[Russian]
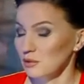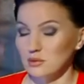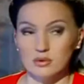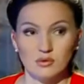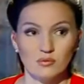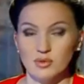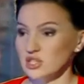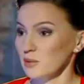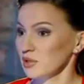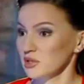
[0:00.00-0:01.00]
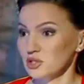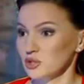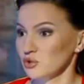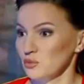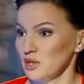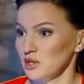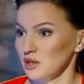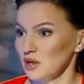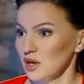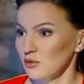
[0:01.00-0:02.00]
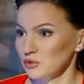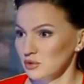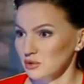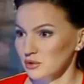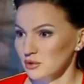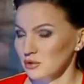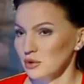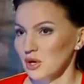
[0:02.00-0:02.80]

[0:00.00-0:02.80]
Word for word: Э, в масштабах даже Тюмени. Вот э,